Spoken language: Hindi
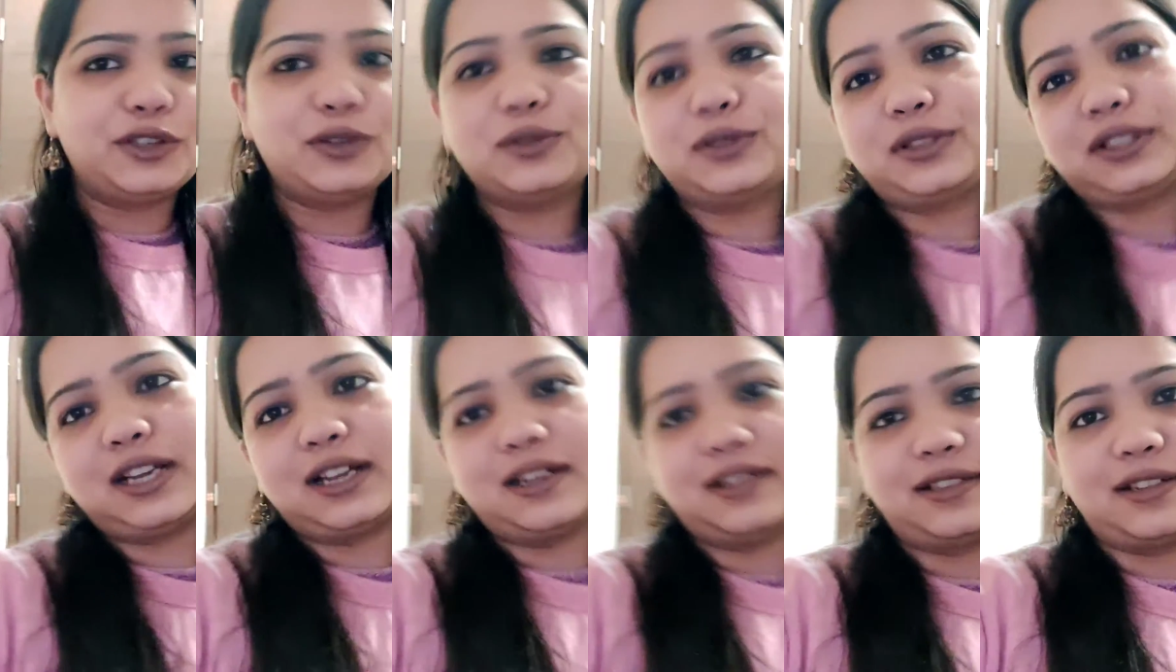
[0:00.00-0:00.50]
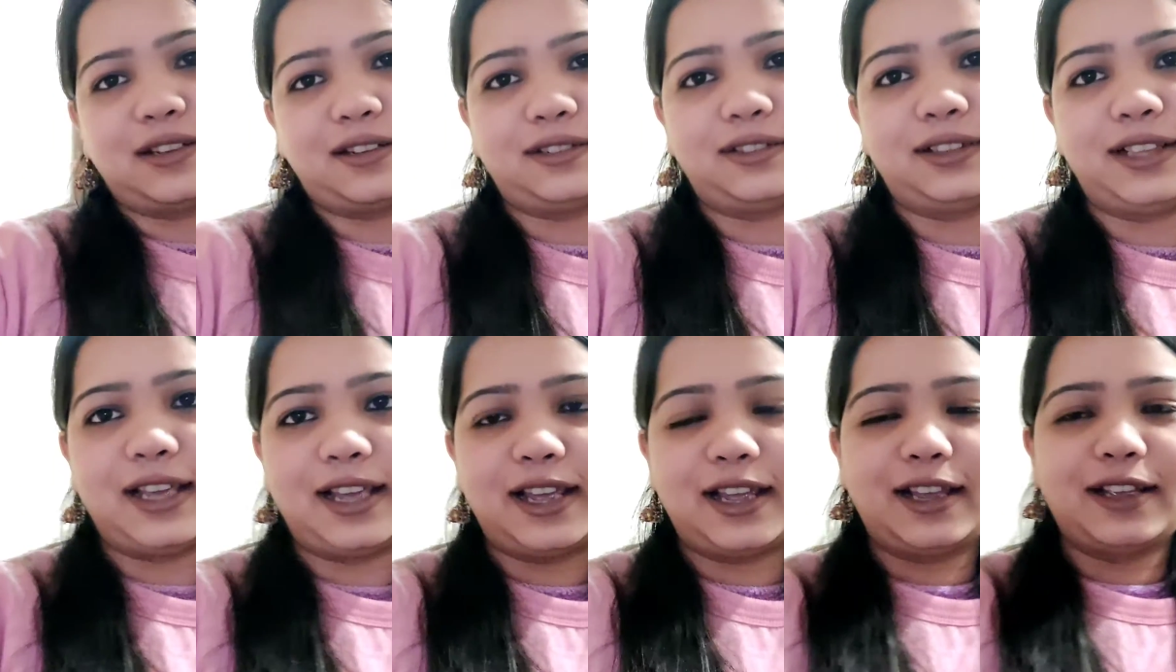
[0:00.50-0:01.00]
यूज़ कर
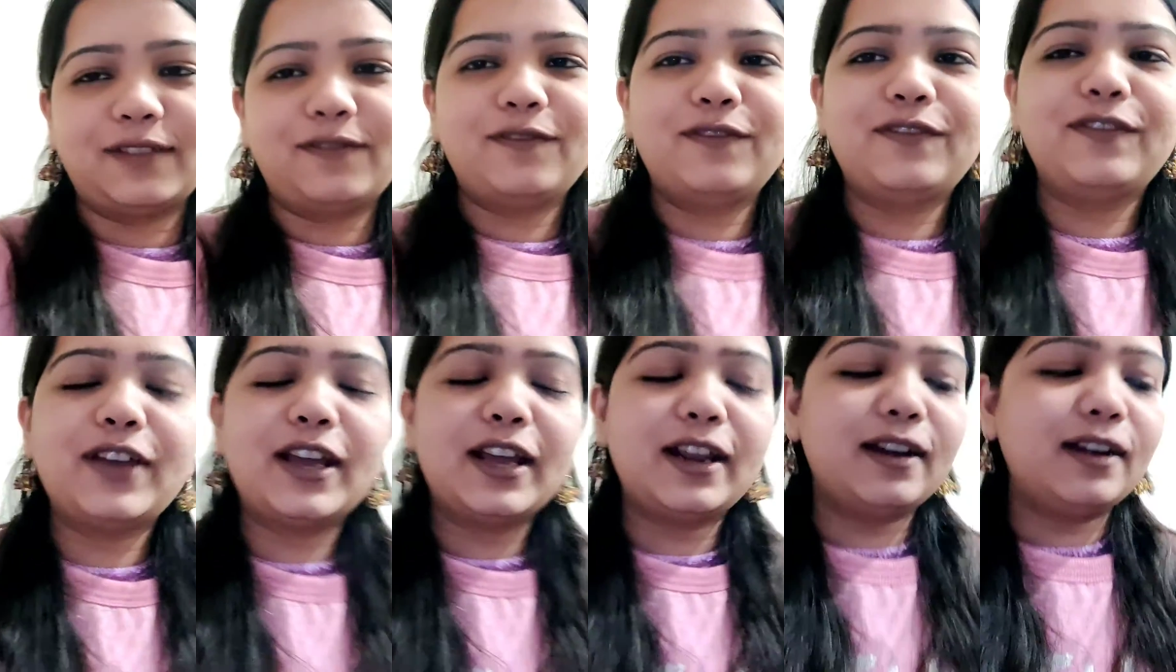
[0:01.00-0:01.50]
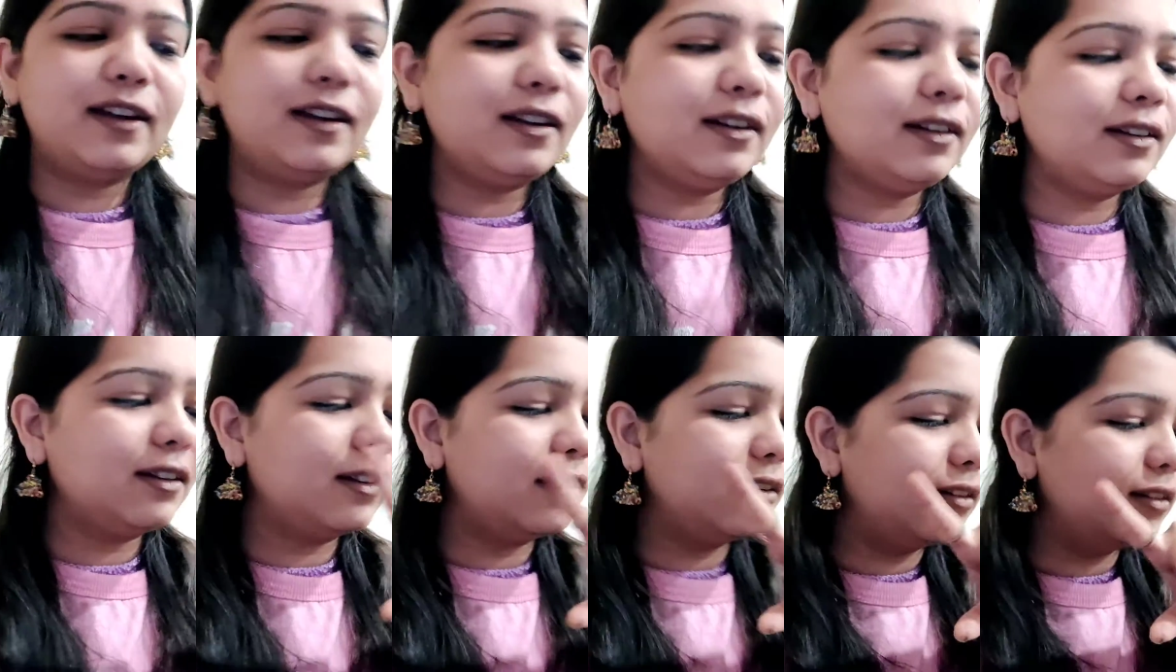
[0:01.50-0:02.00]
सकते हैं
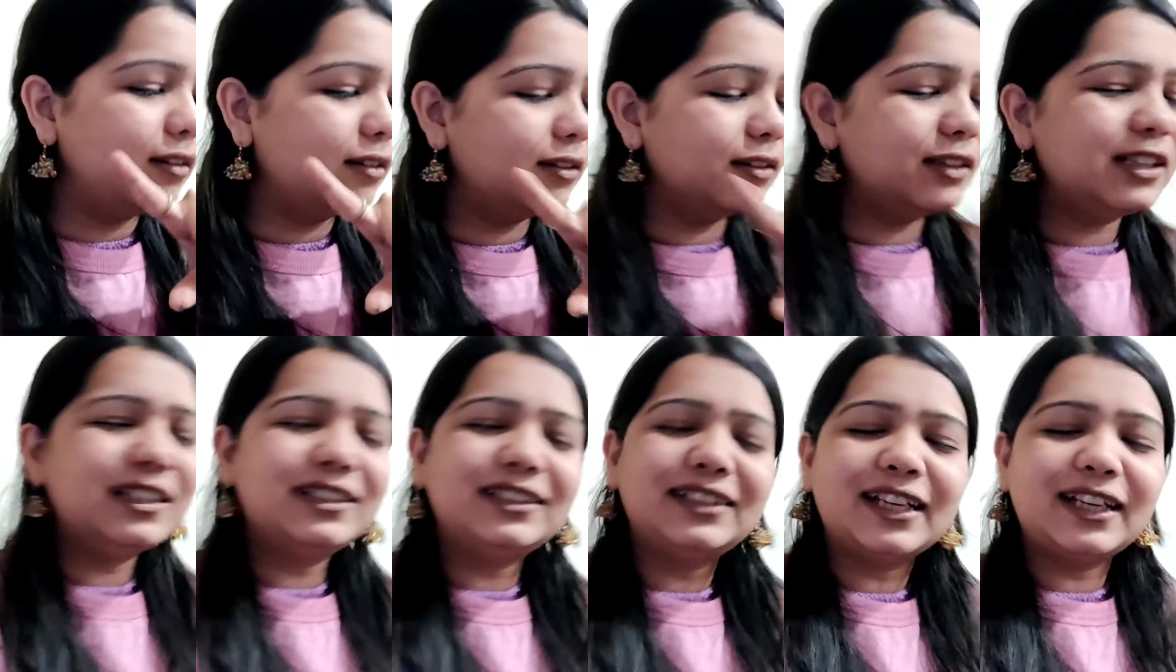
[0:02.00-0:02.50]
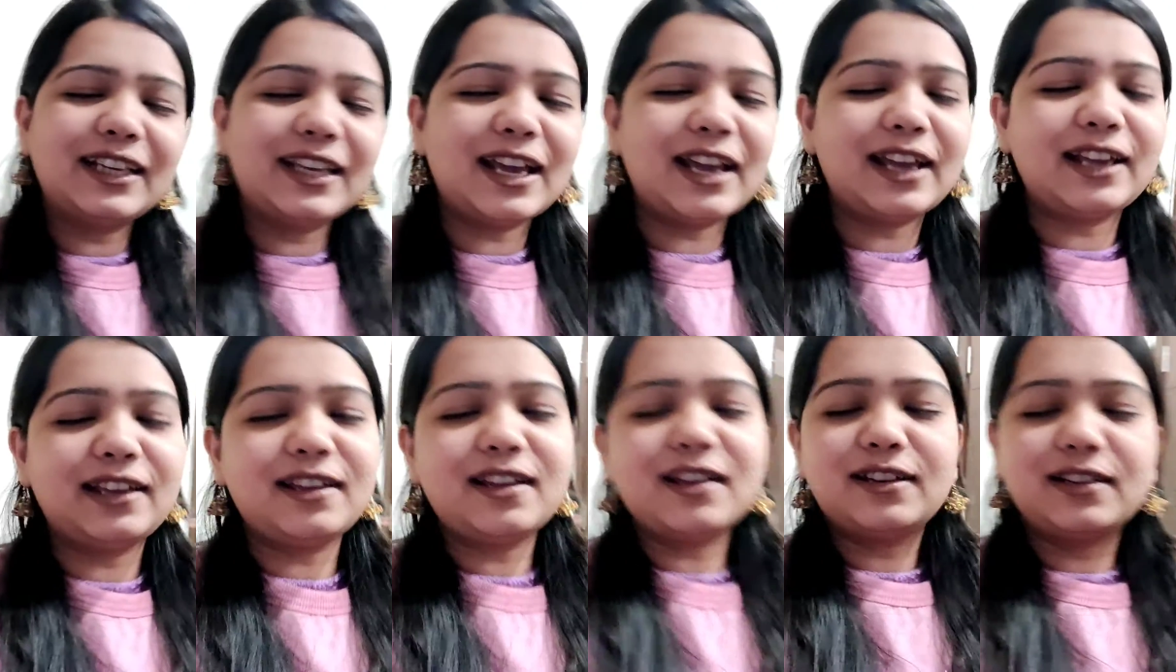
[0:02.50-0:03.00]
फिर इससे
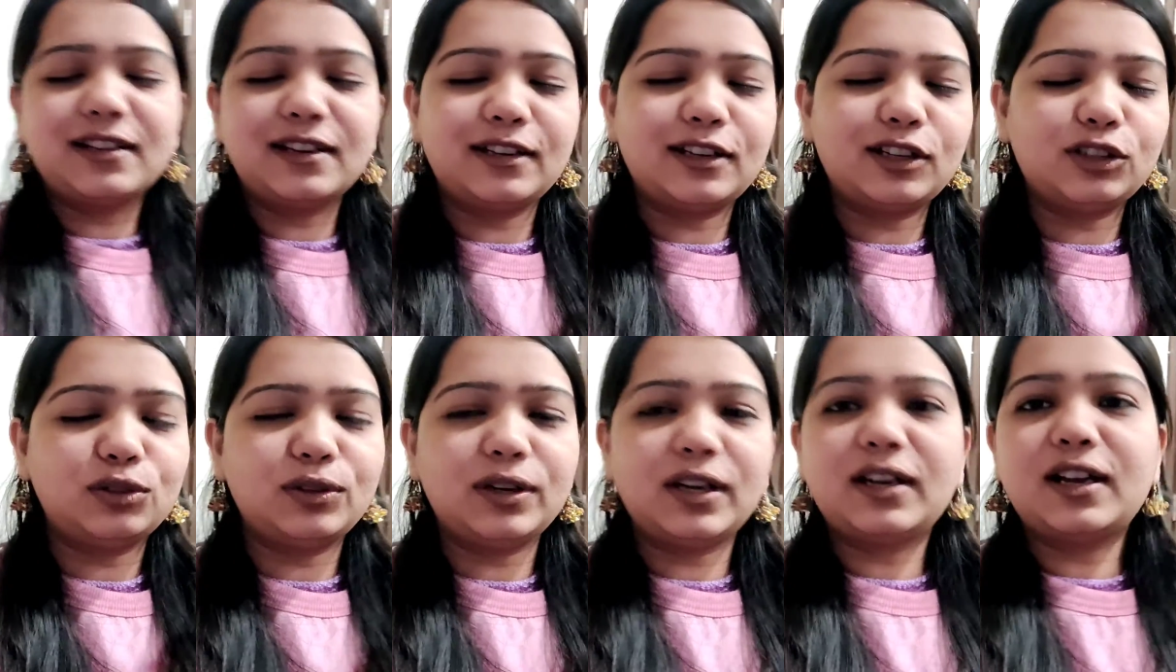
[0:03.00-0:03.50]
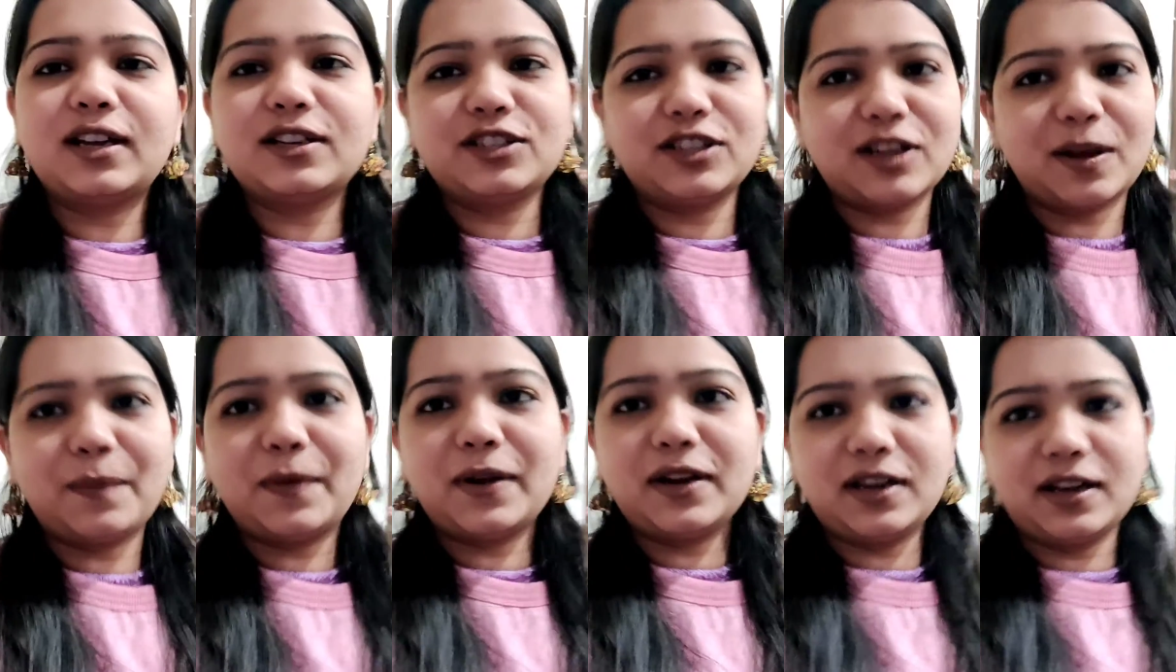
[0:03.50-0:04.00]
क्या है कि अनियन का थोड़ा
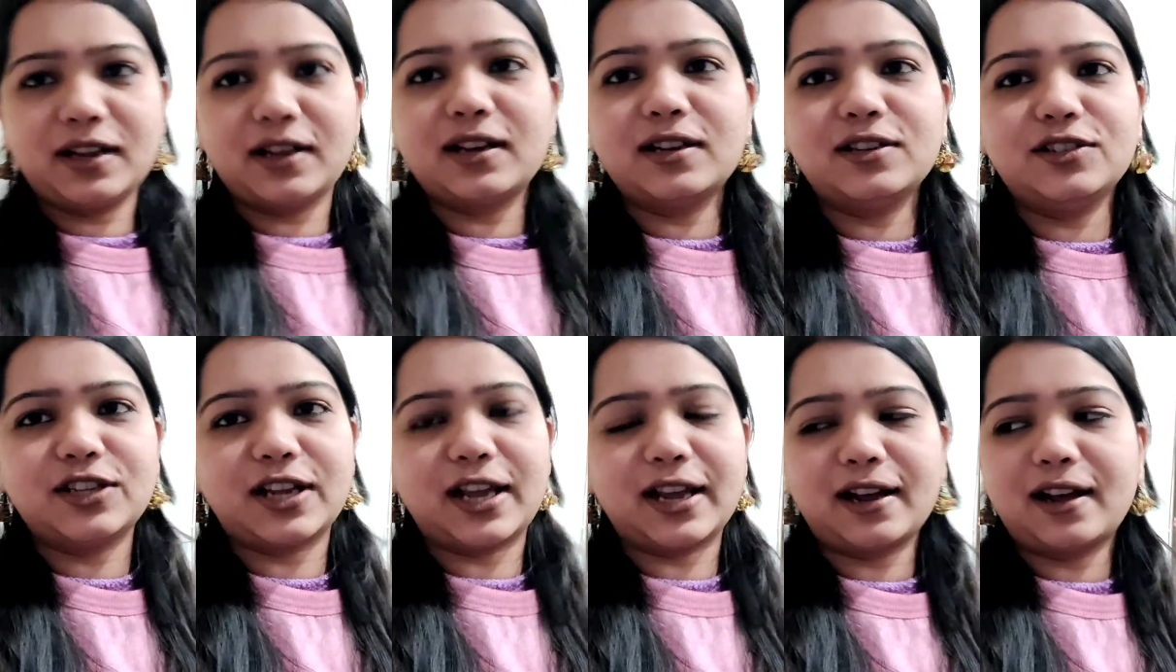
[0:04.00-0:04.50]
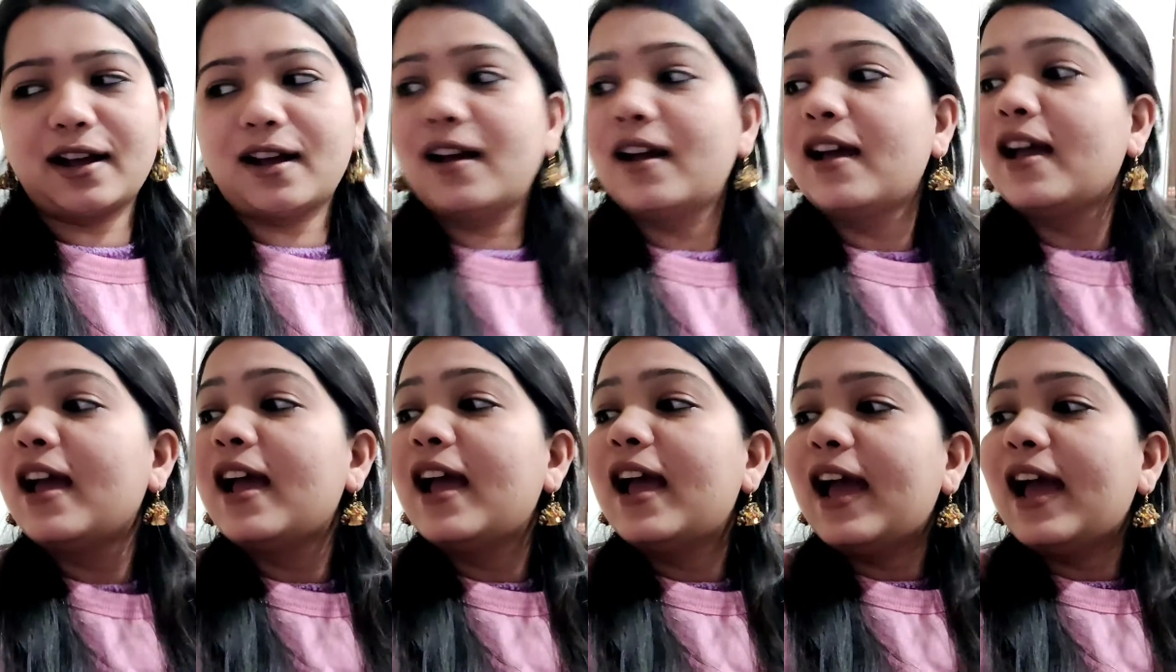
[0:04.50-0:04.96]
कच्चापन निकल जाएगा